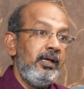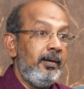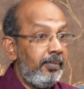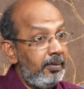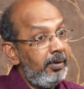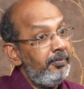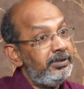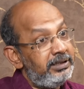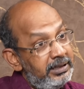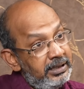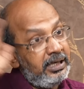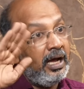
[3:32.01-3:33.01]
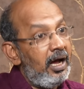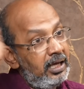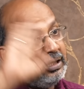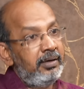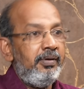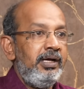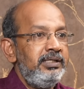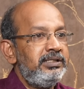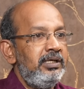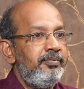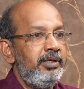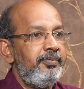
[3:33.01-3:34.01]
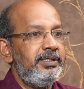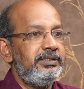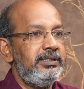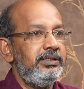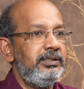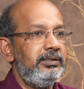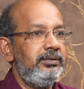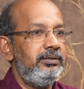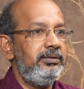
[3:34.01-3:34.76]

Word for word: அப்புறமா விஜய்க்கு ஆதரவாக சில பேர் பேசுனது